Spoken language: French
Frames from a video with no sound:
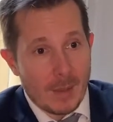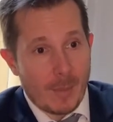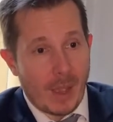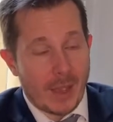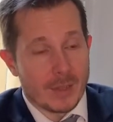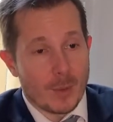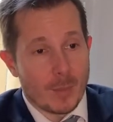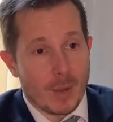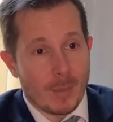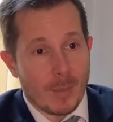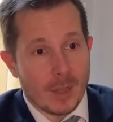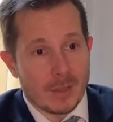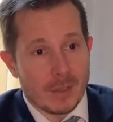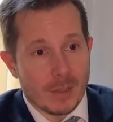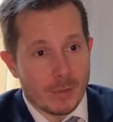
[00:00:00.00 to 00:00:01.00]
par exemple à
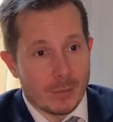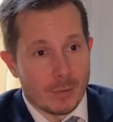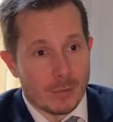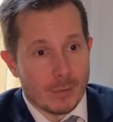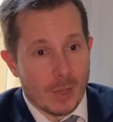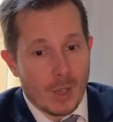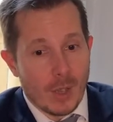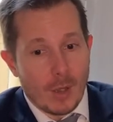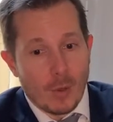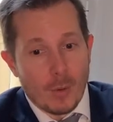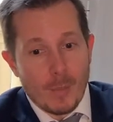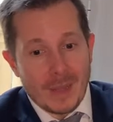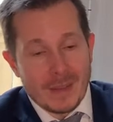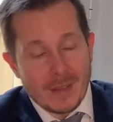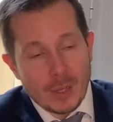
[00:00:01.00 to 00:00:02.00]
partir de
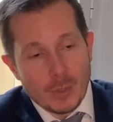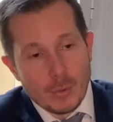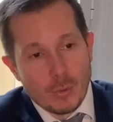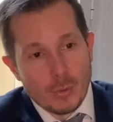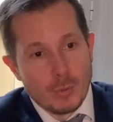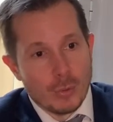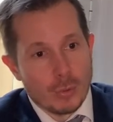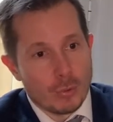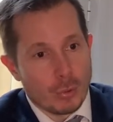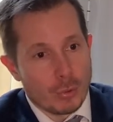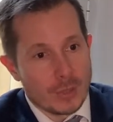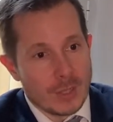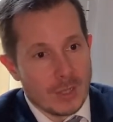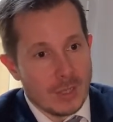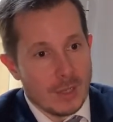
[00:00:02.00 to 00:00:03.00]
euh, matériaux
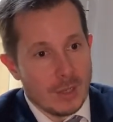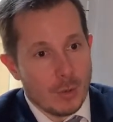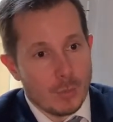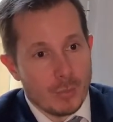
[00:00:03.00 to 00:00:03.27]
biosourcés euh,